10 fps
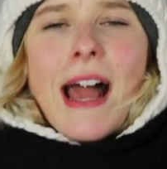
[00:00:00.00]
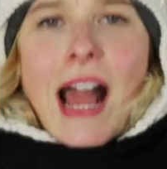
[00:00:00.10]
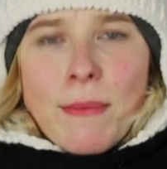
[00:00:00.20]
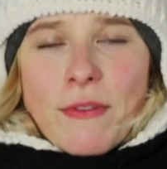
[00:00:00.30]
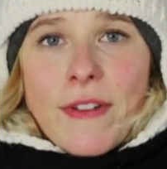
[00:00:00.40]

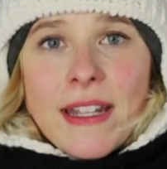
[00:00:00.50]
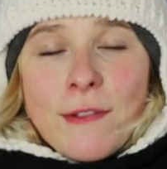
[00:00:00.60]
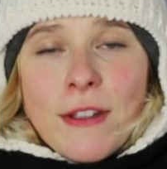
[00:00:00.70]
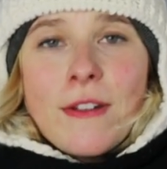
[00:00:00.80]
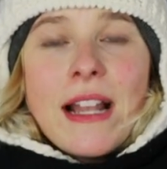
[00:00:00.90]
Aber wir werden
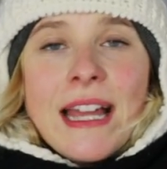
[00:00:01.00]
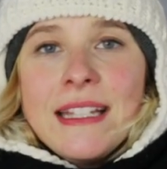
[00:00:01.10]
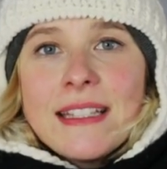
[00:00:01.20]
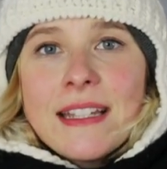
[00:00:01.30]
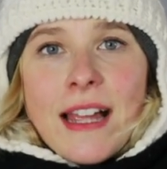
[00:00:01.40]
auf jeden Fall
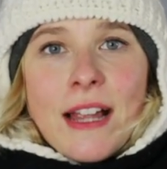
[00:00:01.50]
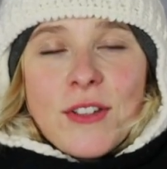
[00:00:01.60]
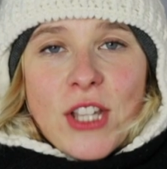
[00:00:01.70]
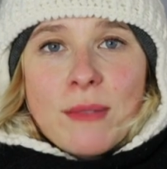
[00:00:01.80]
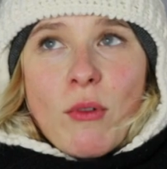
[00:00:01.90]
einen dieser drei
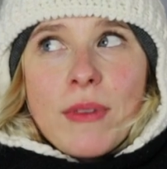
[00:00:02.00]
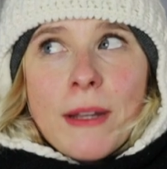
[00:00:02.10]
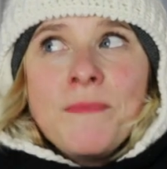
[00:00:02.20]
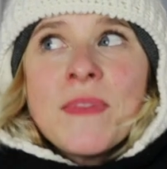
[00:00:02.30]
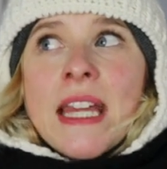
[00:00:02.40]
Eiweißshakes
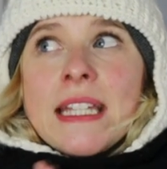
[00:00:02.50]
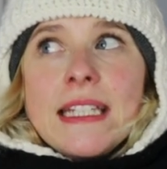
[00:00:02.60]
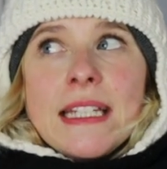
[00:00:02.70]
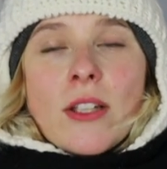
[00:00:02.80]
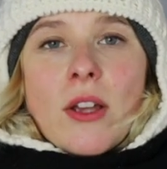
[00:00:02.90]
probieren,
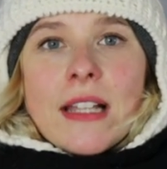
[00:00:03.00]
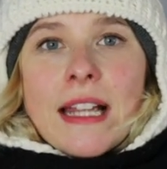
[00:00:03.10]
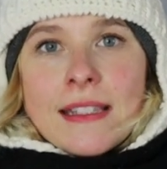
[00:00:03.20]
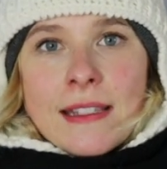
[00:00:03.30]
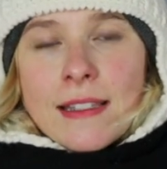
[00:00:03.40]
die ich euch
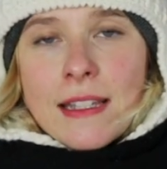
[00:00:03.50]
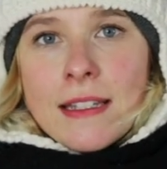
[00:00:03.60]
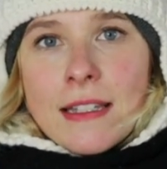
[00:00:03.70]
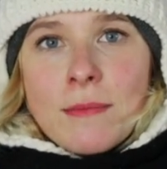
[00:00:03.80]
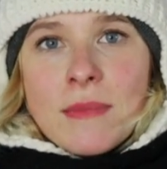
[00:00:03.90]
letztens
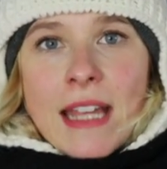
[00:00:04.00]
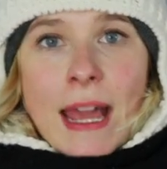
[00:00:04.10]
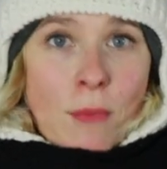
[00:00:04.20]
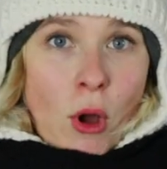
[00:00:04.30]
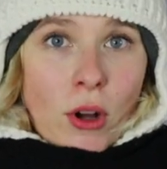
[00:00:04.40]
in dem
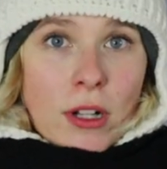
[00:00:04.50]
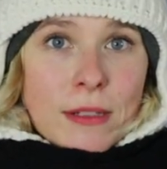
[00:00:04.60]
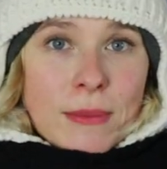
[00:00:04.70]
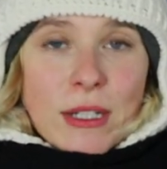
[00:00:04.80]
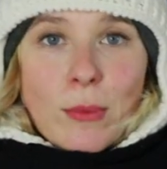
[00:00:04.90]

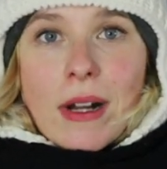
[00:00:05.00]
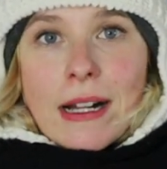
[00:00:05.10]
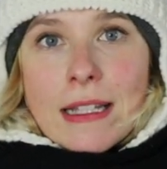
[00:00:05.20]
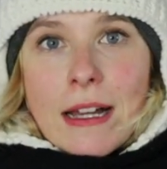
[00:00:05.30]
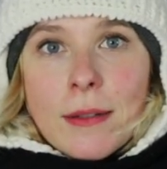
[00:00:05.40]
DM-Haul
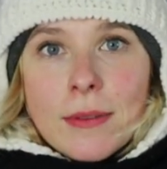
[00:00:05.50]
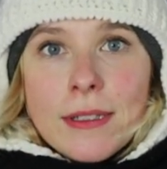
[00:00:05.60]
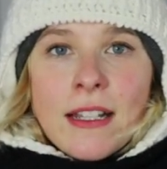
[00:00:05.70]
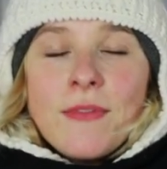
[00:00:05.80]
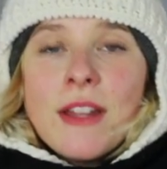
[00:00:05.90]
mitgebracht
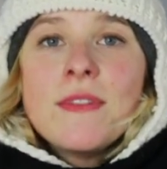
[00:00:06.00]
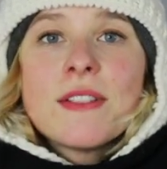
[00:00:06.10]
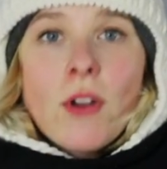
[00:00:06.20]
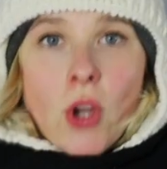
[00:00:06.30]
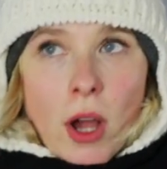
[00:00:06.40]
habe. Dann werden wir
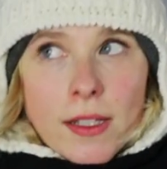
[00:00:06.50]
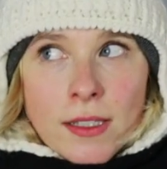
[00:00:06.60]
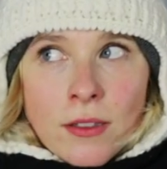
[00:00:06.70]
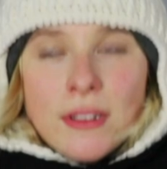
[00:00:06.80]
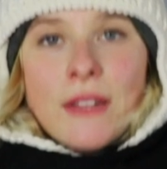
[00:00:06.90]
es
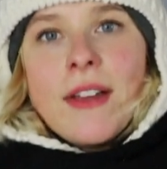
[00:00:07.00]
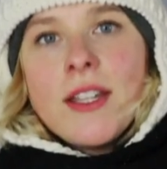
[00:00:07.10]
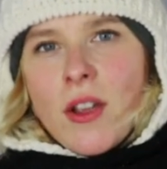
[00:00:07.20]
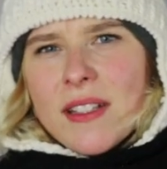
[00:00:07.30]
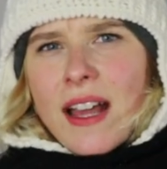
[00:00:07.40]
verkosten und dann
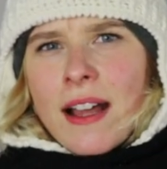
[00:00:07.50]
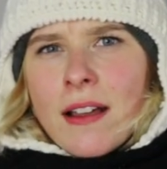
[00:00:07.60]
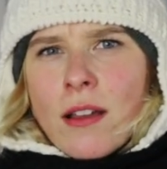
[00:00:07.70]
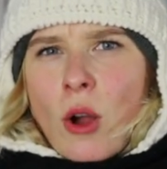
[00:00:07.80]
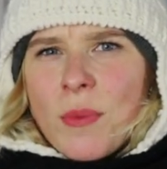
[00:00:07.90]
werde ich euch
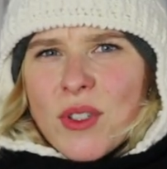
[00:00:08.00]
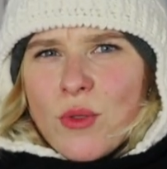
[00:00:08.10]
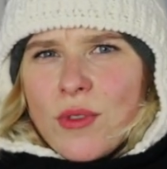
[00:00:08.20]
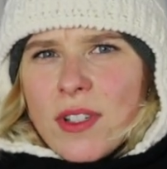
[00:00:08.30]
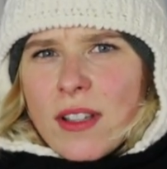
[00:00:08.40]
sagen, ob es
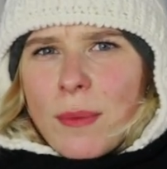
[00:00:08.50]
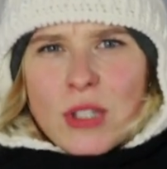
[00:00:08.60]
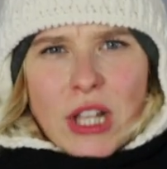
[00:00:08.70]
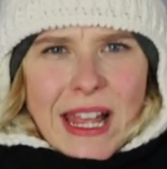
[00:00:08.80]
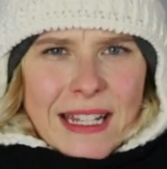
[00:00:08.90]
gut ist, ob
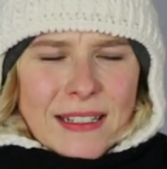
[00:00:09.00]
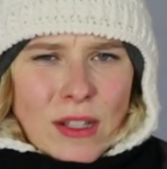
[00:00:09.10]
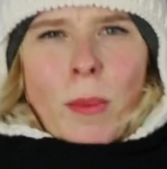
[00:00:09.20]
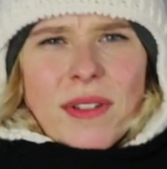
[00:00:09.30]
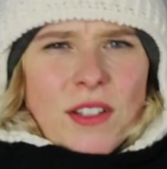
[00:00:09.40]
es schlecht
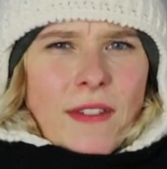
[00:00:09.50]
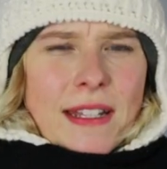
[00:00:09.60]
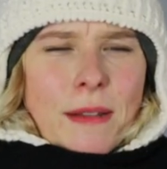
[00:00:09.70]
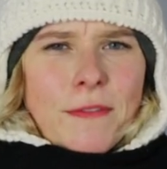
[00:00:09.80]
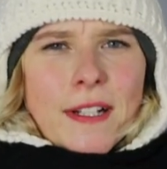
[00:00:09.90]
ist, ob ich es euch
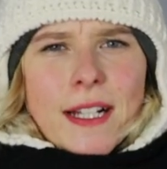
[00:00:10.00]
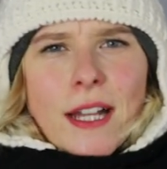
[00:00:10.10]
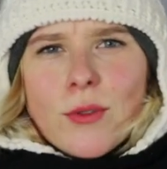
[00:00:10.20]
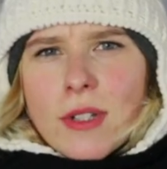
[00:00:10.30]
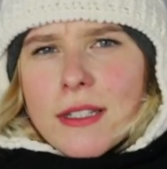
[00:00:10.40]
weiterempfehlen
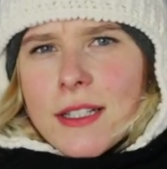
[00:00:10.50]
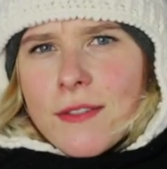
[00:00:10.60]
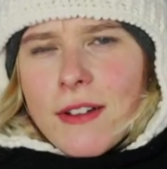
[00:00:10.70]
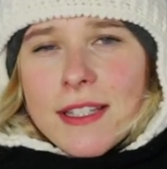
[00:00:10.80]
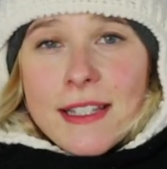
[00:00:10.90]
kann oder
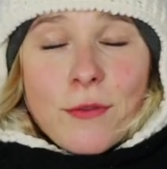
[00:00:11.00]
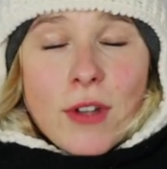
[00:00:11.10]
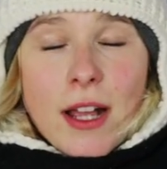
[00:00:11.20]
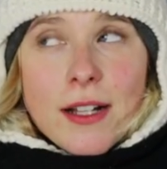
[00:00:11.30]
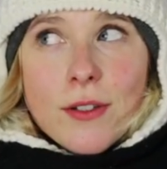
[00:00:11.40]
nicht, was ich
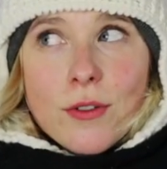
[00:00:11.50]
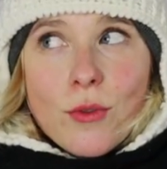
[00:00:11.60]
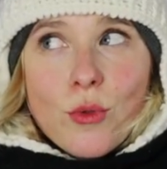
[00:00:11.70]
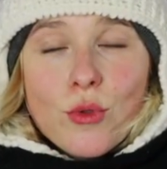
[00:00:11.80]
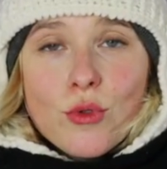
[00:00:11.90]
davon halte
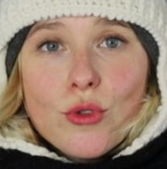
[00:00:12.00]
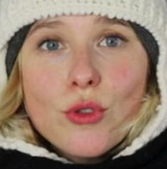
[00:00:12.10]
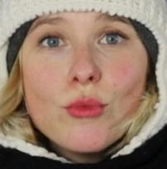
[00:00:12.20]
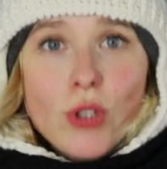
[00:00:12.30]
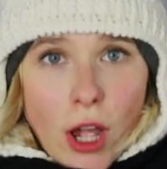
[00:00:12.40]
und
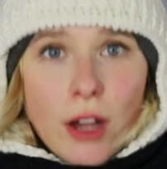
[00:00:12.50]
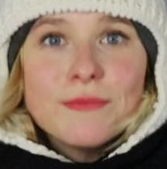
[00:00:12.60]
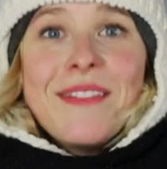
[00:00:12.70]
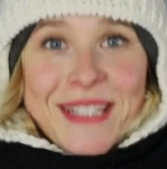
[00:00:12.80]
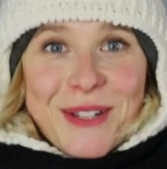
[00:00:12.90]
ja,
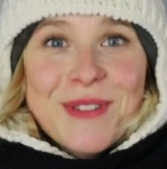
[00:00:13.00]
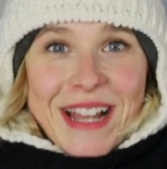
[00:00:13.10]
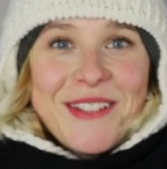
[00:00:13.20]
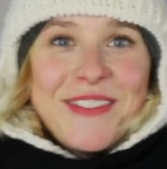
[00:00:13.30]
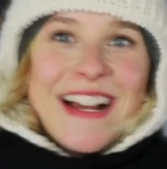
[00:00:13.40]
wir sehen uns
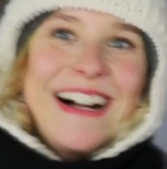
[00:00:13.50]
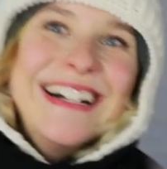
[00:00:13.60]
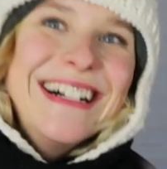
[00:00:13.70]
gleich wieder.